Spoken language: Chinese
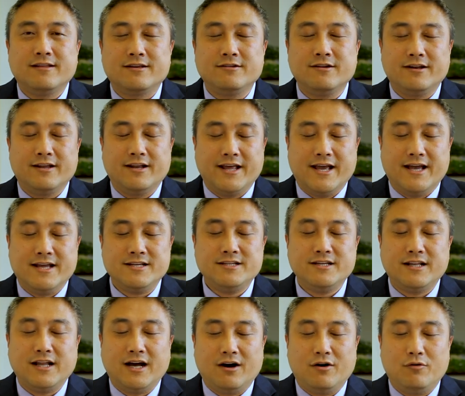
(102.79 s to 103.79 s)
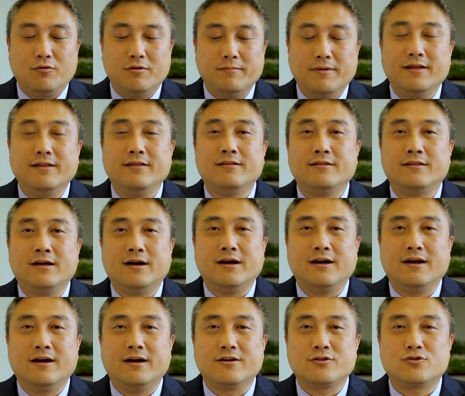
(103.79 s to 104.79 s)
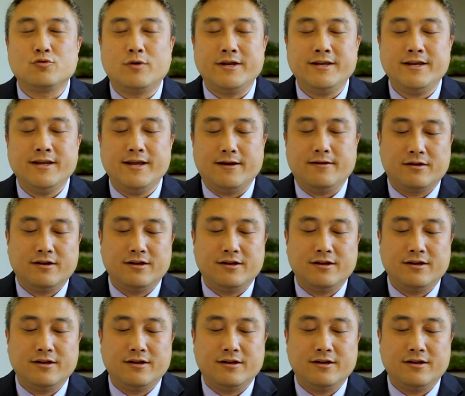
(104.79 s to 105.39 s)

在这里联系到我们的专业，